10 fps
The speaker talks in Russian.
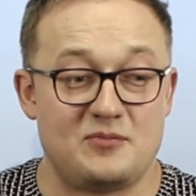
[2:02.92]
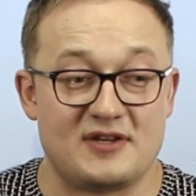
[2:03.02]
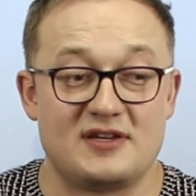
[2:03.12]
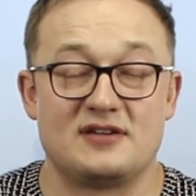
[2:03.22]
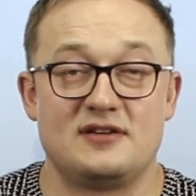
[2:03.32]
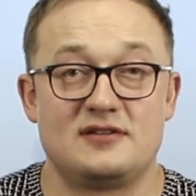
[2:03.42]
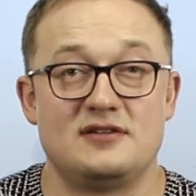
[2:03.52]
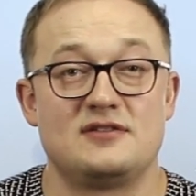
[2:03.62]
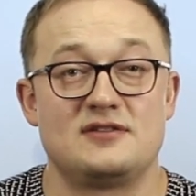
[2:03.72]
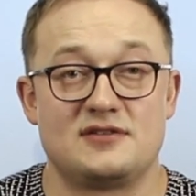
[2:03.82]
под
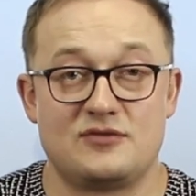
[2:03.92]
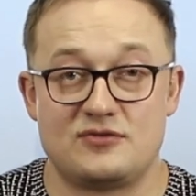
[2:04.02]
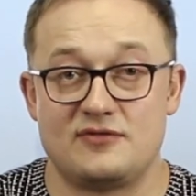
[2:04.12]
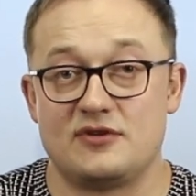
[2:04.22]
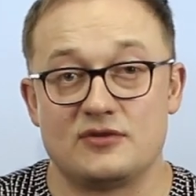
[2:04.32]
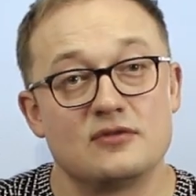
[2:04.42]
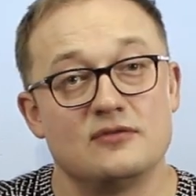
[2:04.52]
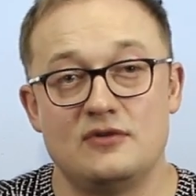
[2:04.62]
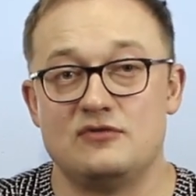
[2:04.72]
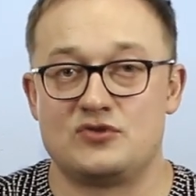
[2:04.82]
конкретный класс оружия, в котором вы